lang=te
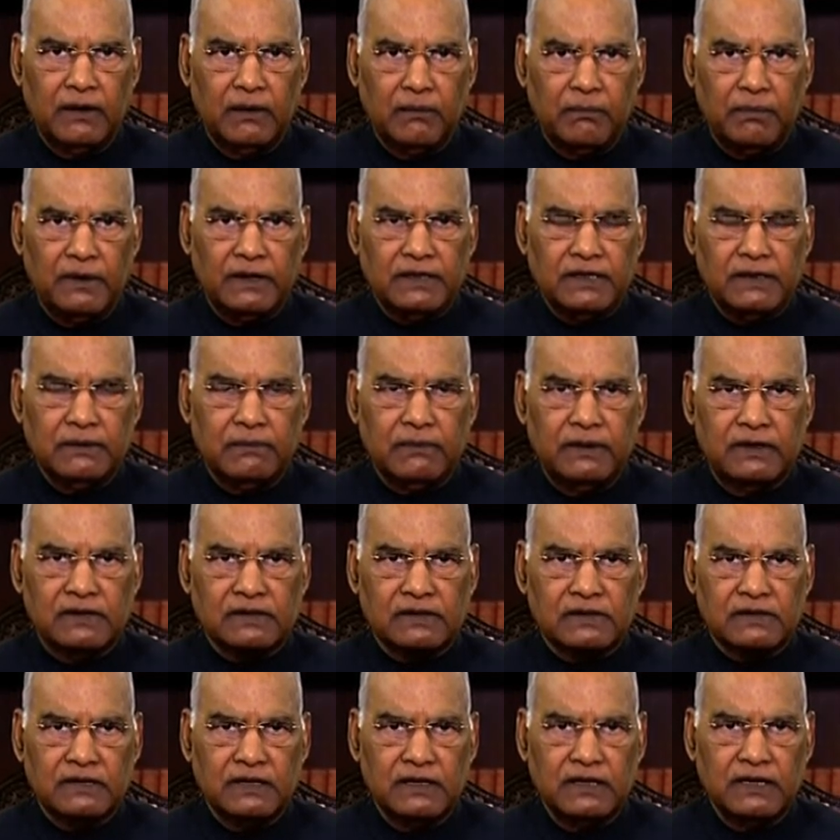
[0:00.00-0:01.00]

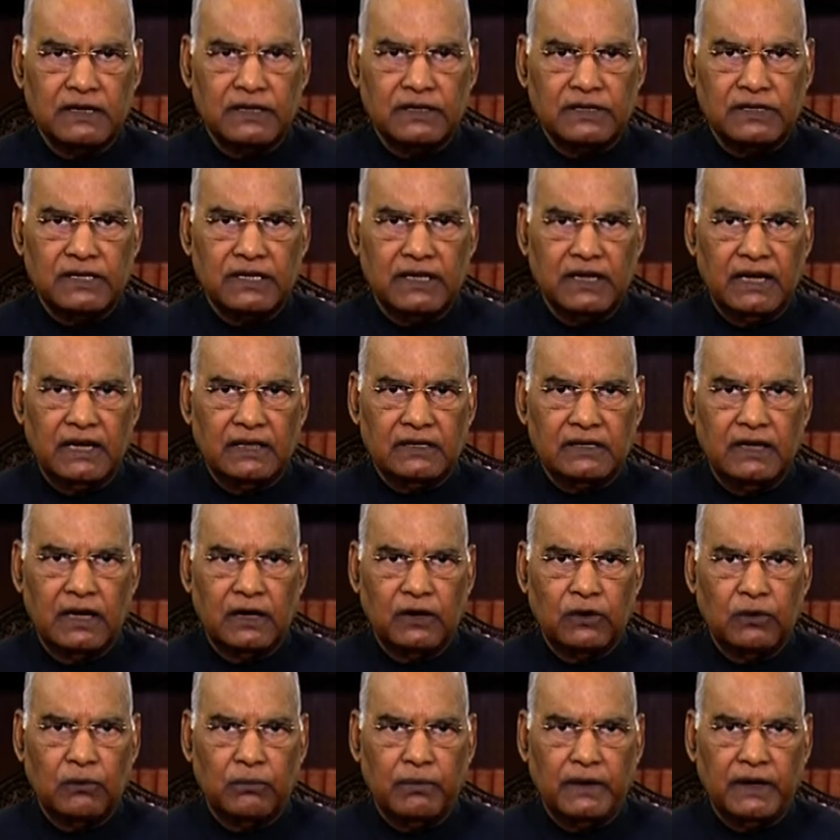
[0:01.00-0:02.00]
ప్రధానమంత్రి సహజ్
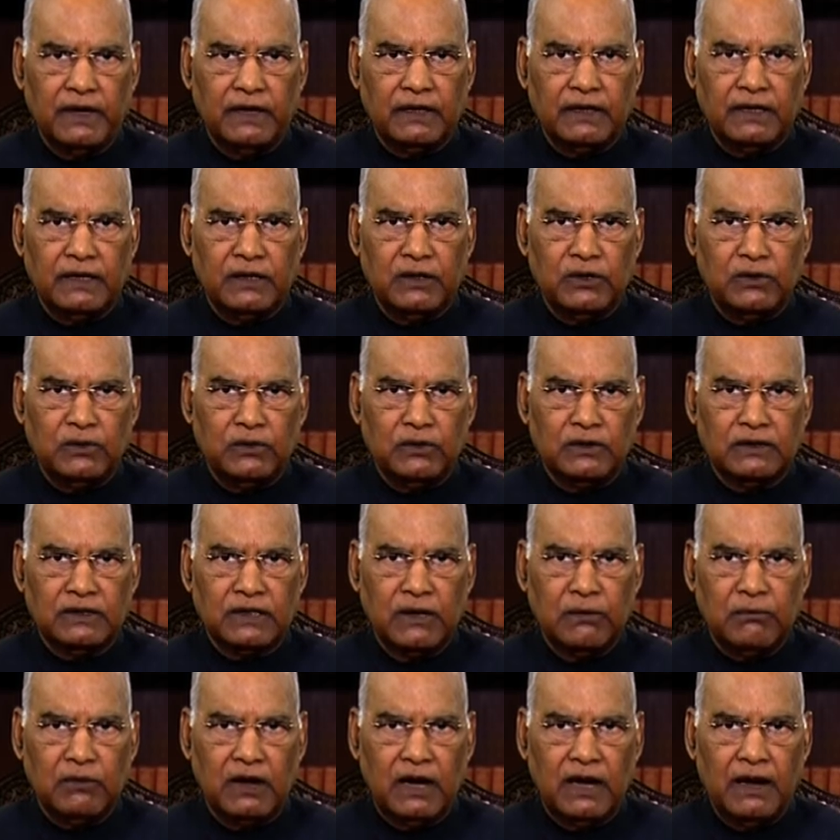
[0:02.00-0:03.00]
బిజిలీ హర్ఘర్
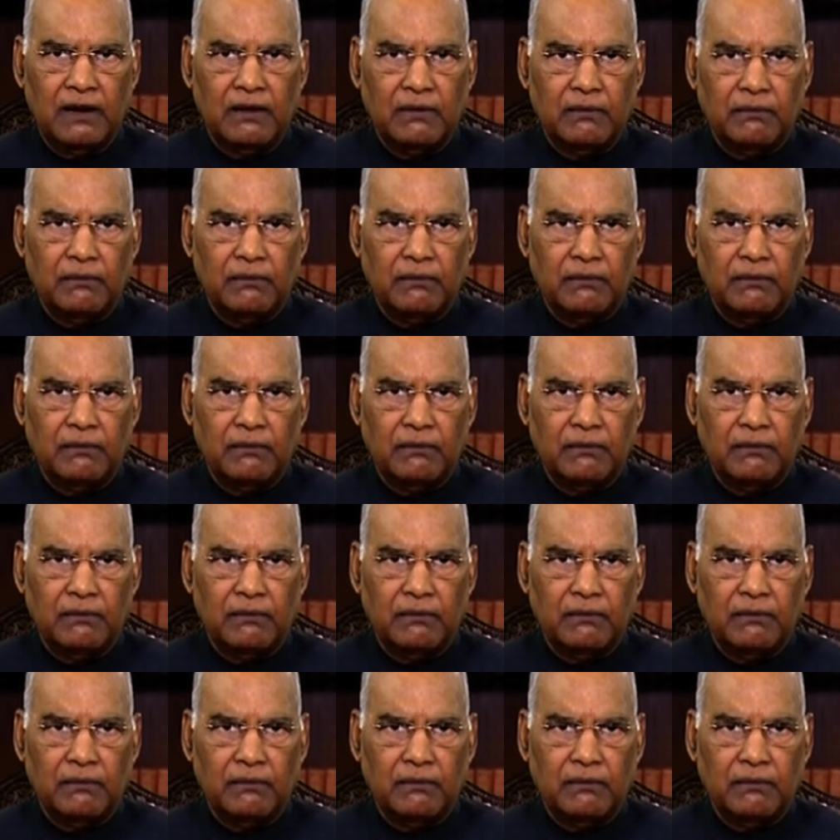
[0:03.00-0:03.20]
యోజన